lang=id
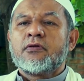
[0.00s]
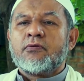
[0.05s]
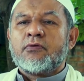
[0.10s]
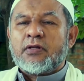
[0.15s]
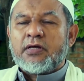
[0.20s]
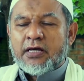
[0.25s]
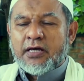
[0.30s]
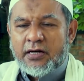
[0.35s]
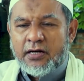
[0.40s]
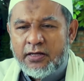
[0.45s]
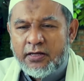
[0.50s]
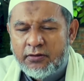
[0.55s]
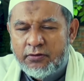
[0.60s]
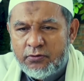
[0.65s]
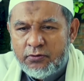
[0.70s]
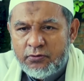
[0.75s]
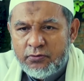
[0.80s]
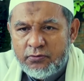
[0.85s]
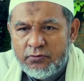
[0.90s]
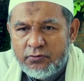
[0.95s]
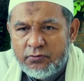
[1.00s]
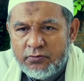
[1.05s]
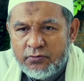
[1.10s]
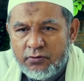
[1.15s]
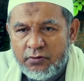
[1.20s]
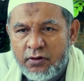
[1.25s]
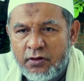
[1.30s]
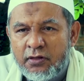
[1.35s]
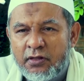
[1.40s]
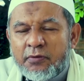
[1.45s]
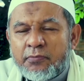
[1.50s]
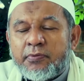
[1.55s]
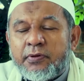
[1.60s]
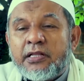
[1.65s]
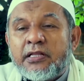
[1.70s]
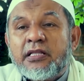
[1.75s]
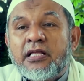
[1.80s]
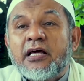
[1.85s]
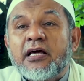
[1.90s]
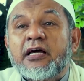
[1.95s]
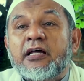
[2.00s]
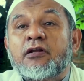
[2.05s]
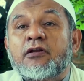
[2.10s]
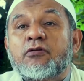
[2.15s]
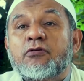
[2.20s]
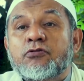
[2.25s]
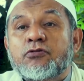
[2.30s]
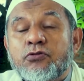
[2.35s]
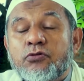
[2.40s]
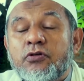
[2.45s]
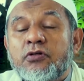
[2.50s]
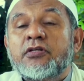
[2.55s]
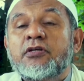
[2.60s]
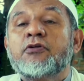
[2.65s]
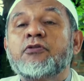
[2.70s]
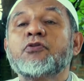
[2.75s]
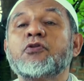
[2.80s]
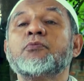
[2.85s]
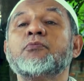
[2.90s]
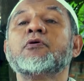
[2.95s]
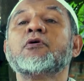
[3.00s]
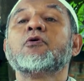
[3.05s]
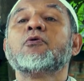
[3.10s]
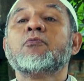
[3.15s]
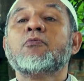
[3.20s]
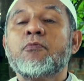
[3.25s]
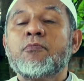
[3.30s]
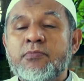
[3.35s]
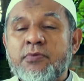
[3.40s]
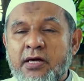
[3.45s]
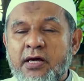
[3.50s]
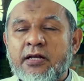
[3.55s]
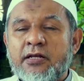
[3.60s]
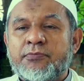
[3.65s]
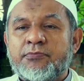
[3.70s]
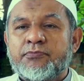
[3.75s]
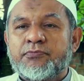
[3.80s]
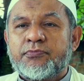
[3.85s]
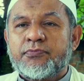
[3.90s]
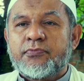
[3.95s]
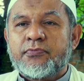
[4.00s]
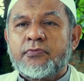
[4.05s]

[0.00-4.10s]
Oleh karena itu, Allah perintahkan Rasulnya untuk mengumumkan